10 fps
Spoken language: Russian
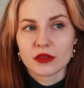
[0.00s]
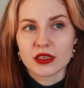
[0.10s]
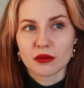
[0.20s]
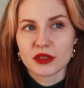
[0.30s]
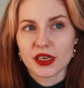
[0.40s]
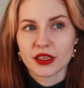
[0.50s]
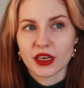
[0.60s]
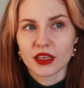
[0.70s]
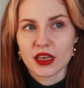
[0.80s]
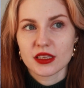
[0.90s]
самом деле
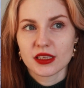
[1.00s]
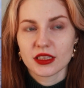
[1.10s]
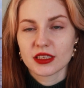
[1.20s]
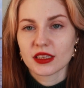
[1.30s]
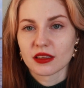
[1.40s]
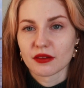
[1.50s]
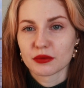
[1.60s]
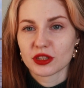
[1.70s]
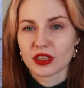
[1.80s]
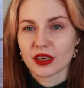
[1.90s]
так и не отследила
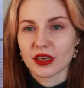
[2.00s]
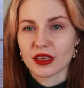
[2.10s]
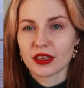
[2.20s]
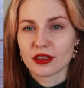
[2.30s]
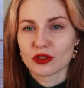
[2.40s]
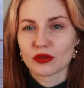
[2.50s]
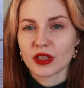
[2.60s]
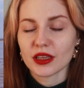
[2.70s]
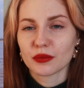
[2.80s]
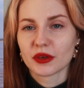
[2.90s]
вообще, какие
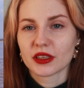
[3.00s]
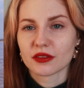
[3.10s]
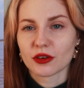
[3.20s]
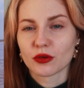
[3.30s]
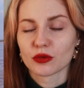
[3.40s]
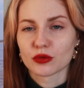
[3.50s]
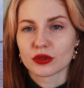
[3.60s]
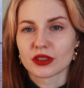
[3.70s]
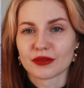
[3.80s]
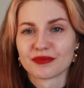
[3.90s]
результаты были этого
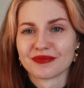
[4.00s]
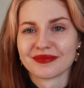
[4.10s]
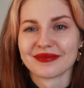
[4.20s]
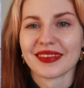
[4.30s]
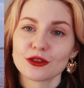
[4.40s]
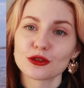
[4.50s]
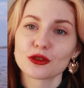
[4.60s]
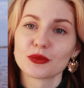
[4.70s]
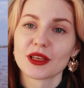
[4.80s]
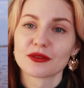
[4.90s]
конкурса. Но ну,
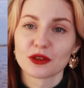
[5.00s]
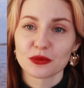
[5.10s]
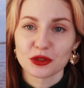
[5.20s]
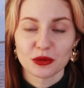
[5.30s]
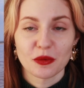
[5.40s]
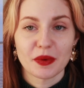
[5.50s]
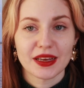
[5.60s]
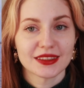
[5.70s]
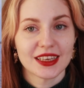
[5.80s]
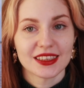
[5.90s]
суть была в том, чтобы
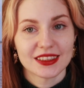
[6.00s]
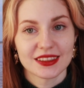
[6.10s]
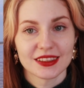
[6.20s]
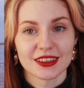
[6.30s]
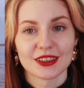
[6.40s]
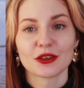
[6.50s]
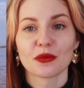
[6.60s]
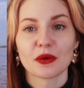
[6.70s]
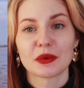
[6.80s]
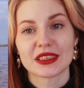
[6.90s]
показать э,
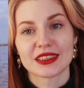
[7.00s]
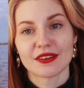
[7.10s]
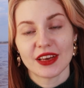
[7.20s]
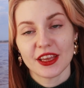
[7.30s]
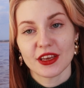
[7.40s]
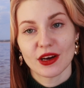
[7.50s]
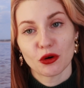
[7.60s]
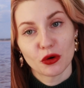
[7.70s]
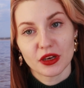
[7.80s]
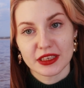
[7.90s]
новые представления
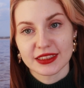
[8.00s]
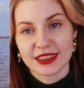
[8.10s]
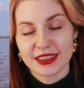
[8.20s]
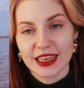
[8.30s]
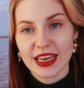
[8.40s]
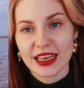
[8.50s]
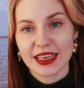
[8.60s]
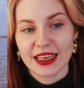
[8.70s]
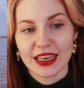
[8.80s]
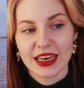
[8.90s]
о красоте,
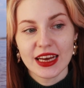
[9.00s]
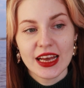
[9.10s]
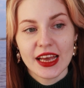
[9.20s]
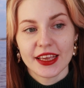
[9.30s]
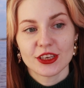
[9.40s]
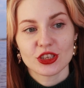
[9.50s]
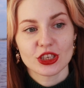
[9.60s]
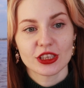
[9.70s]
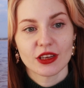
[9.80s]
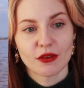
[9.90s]
и я
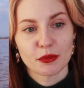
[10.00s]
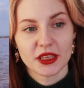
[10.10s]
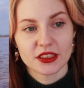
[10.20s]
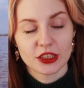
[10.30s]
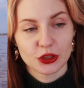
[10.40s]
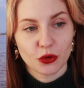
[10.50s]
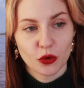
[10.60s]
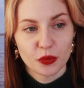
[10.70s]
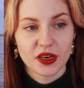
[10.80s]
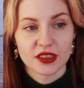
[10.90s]
решила воплотить
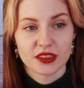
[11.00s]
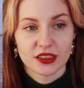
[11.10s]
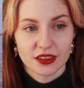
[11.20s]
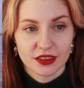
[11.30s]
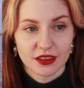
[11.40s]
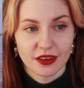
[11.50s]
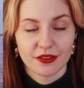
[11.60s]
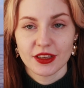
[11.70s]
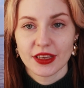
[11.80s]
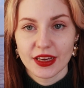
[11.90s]
образ э,
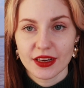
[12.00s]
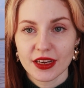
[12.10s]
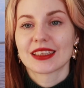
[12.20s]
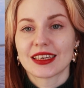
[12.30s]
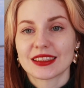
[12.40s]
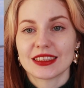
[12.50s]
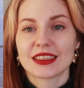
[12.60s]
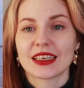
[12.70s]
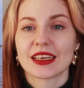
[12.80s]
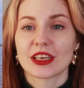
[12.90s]
Венеры с
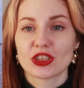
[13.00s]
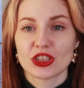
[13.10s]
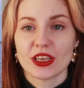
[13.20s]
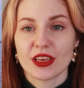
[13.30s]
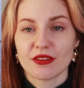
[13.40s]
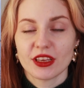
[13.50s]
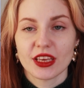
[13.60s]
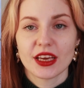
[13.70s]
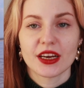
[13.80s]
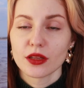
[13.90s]
картины Рождения
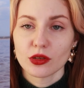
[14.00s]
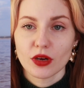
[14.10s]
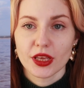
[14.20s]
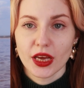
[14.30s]
Венеры». То, как